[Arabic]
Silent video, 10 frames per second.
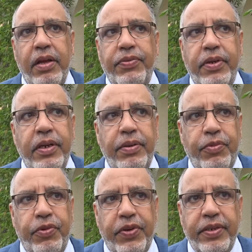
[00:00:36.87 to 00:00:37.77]
في
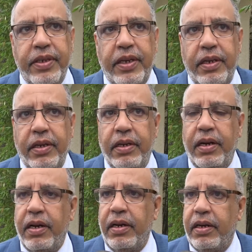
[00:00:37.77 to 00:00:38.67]
منفتح
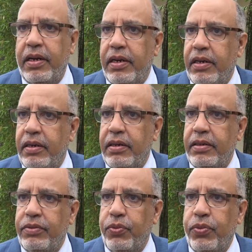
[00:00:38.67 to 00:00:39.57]

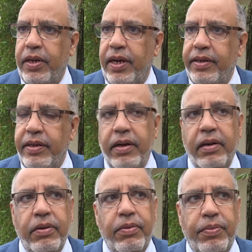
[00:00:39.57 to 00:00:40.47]
على دول
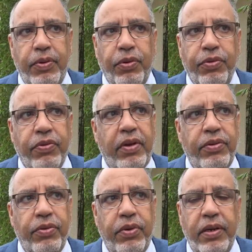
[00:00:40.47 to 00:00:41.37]
عديده وبالخصوص على
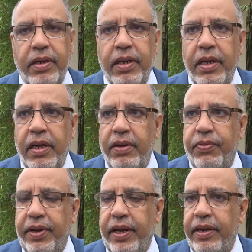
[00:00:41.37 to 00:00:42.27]
الدول
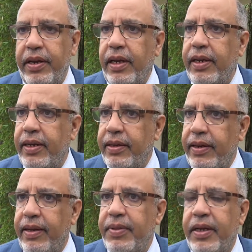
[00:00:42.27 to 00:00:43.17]
الافريقيه اللي هذا
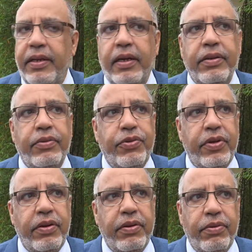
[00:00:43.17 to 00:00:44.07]
العام هذا
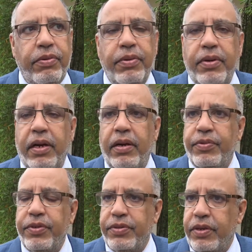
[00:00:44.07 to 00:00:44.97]
تشاركوا على
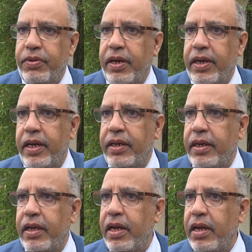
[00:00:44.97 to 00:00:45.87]
مستوى كاين
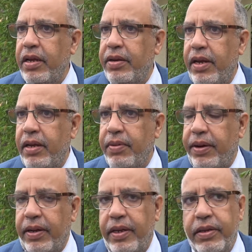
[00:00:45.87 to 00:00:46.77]
نائب
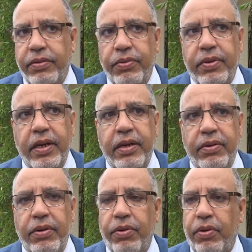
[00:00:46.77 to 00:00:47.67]
الرئيس وكاين
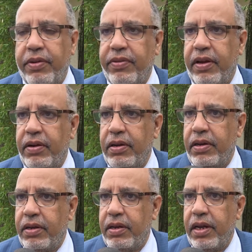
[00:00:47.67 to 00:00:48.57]
رؤساء
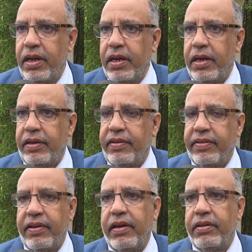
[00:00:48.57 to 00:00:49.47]

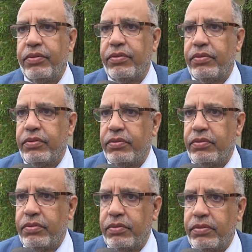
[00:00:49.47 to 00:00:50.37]
الاقتصاد
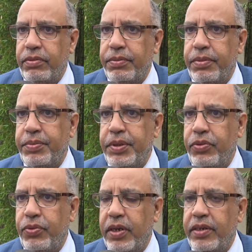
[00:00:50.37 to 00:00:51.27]

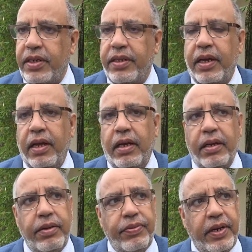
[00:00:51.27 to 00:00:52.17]
وبدول
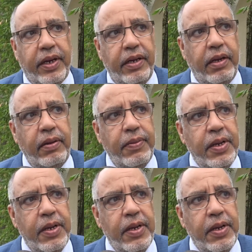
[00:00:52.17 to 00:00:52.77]
صديقه افريقيه